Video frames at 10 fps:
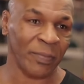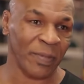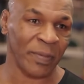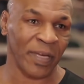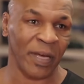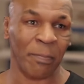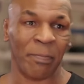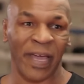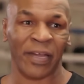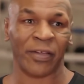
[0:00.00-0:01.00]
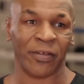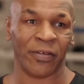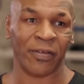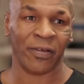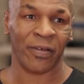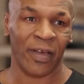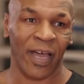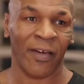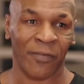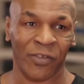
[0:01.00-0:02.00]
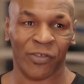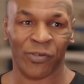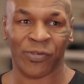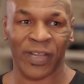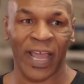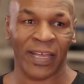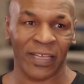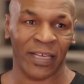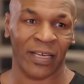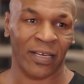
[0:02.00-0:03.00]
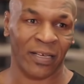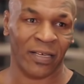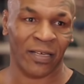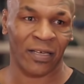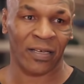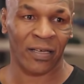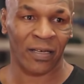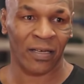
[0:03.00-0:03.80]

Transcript: Это то, что сделало бы меня лучше. Я бы использовал их, да.